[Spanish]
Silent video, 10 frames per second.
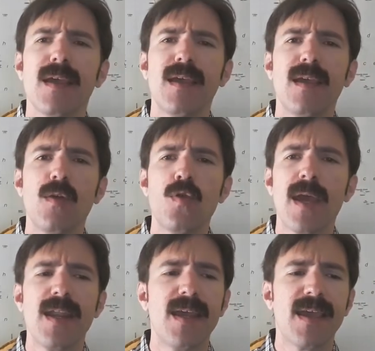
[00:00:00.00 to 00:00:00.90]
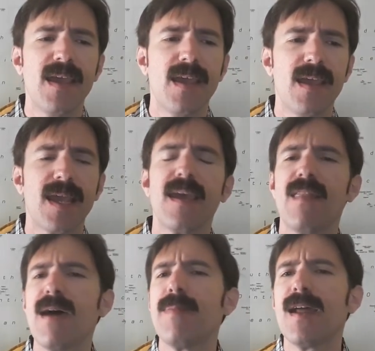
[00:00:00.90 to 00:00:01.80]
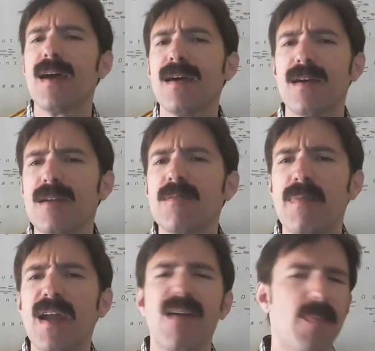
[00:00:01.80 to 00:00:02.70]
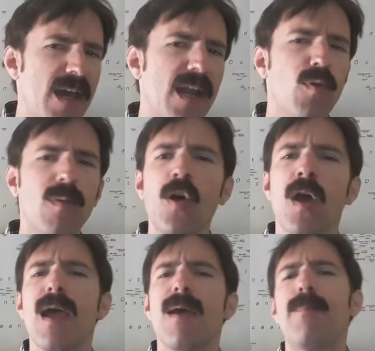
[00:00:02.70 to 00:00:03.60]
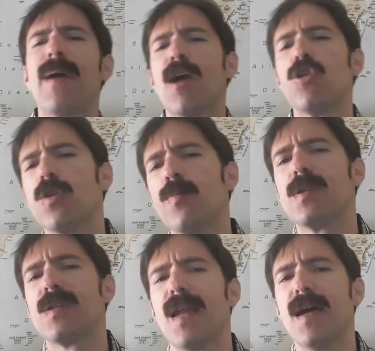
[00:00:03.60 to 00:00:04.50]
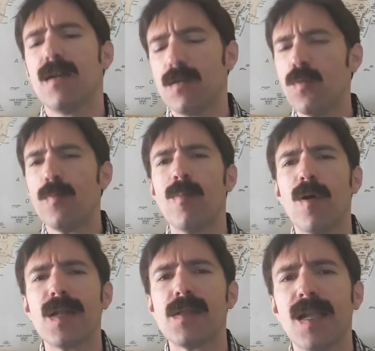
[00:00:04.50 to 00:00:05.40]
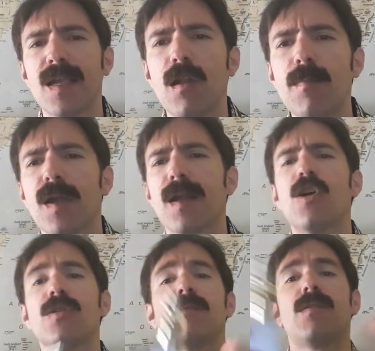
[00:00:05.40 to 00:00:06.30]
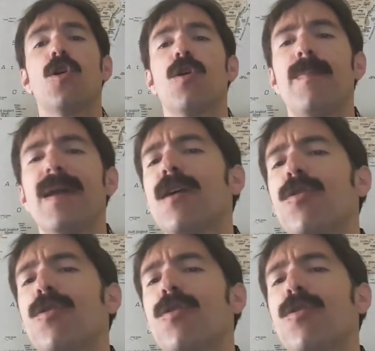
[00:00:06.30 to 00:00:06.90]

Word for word: eh, un aire que, da para, para, vapear a pulmón, para otros, pues será un pulmón restringido, porque claro, si lo comparas